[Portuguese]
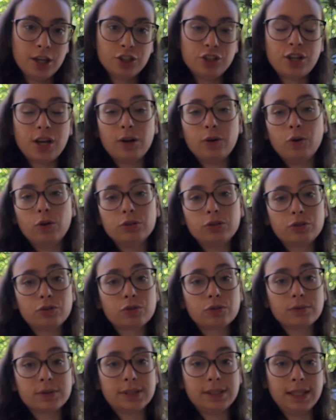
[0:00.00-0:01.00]
Já outros
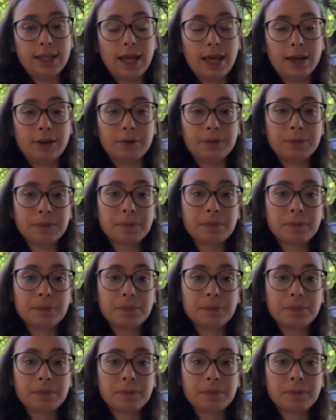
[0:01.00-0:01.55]
consideram,